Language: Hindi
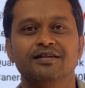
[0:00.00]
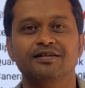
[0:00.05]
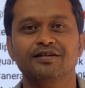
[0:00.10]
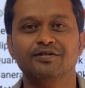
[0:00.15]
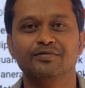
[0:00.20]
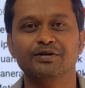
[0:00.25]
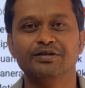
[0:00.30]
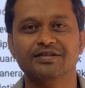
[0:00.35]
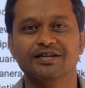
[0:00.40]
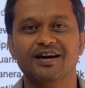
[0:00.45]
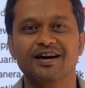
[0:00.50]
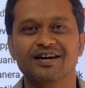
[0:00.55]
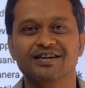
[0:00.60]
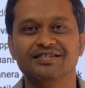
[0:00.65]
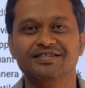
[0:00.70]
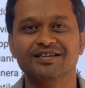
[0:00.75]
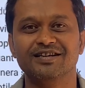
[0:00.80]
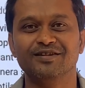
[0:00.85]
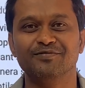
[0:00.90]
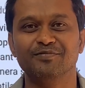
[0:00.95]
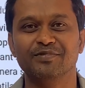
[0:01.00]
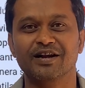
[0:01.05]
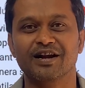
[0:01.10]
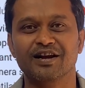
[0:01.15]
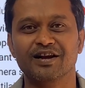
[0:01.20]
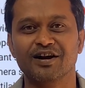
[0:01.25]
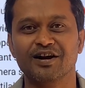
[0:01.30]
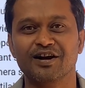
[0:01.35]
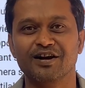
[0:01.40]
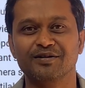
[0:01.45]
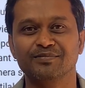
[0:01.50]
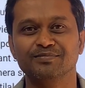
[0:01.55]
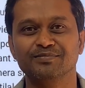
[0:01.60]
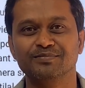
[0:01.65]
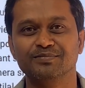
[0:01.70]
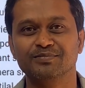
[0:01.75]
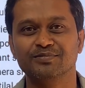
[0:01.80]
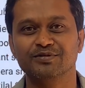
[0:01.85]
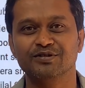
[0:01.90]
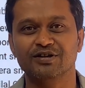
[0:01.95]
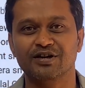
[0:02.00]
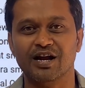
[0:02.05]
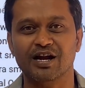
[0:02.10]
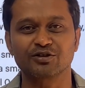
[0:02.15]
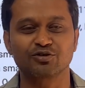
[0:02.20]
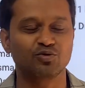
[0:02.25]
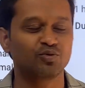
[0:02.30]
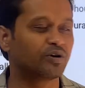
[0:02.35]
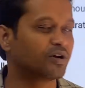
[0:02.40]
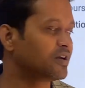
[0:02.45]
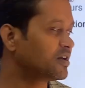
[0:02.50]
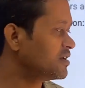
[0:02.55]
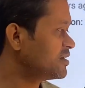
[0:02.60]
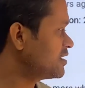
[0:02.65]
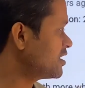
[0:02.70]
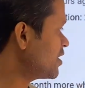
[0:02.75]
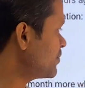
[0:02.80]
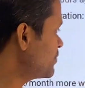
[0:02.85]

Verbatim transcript: नमस्कार सर मेरा नाम राजू है यहाँ